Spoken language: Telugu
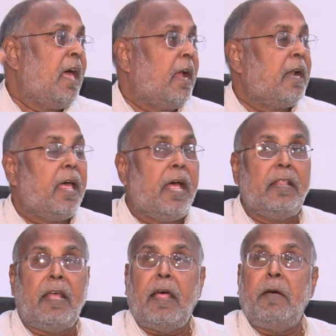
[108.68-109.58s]
అక్కడ
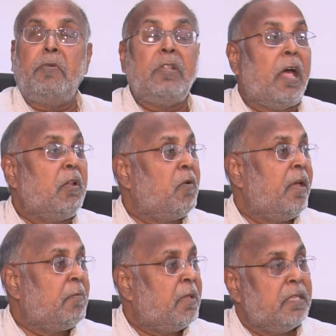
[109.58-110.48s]
దాదాపు నాలుగు
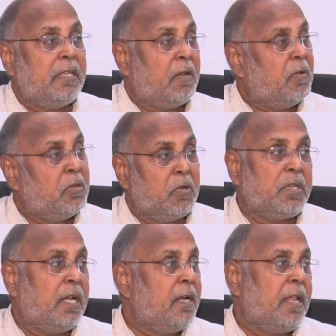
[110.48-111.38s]
వేల మంది జనం ఈ
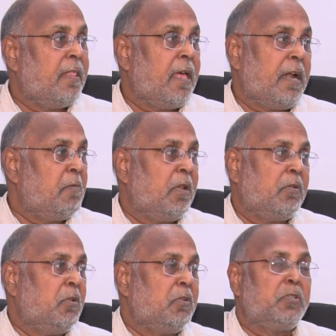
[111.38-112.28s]
రోజు అటెండ్ అయినారని
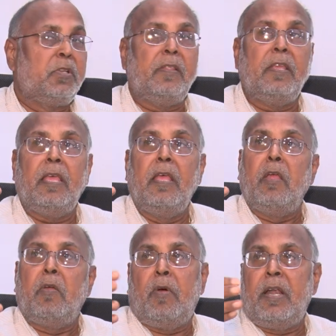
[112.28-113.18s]
మనకు తెలుస్తున్నది
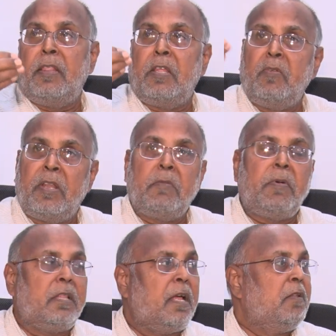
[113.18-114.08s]
వాళ్ళందరూ వినతి
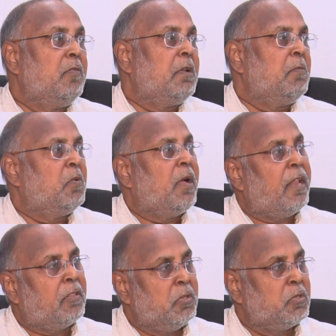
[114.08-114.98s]
పత్రాలు ఇవ్వటము
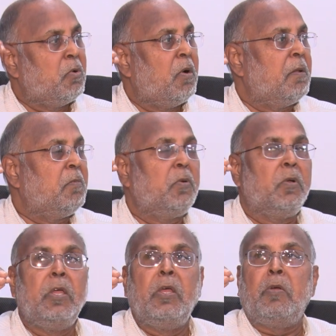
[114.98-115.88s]
ఆయన తీసుకోవటము
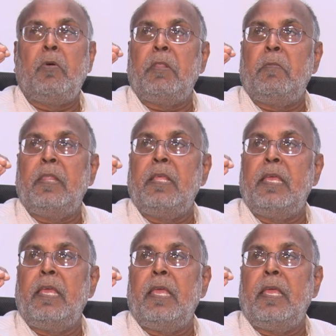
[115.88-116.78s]

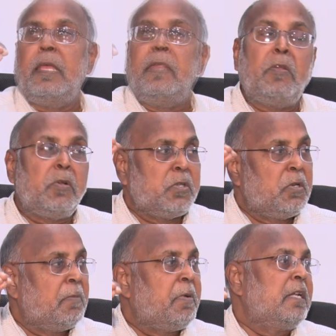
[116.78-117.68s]
కొంతమందికి ఎన్ని
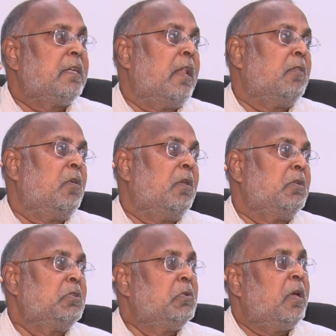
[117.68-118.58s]
రోజుల్లో పరిష్కారం
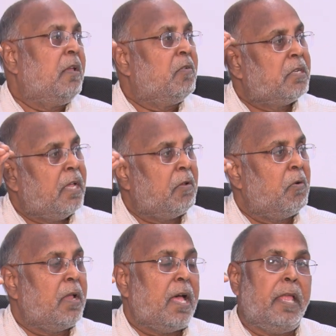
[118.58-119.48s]
దొరకవచ్చు అనే విషయాలు
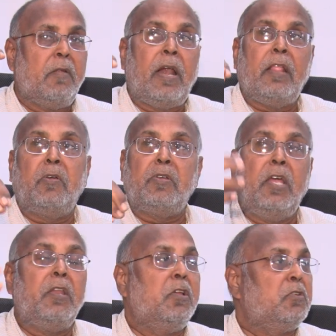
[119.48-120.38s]
కూడా ఆయన వాళ్ళతో
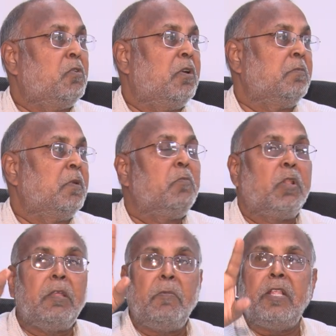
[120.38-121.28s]
షేర్ చేసుకోవటము
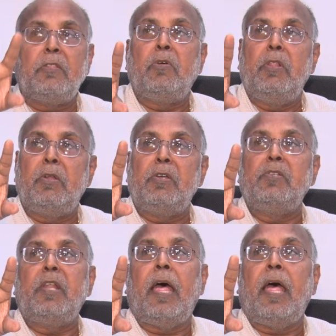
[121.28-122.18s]
మొత్తం మీద తొలి
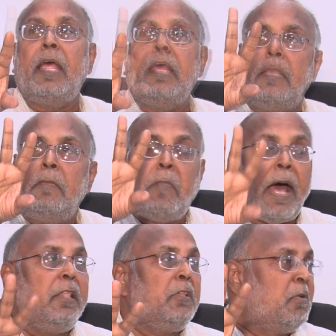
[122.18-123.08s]
రోజున ఈ
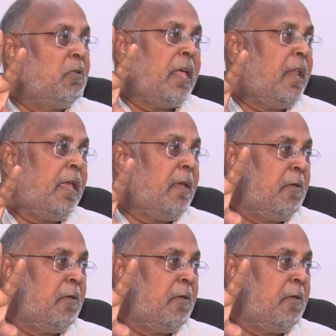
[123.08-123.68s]
బాధితులు ఉన్నారే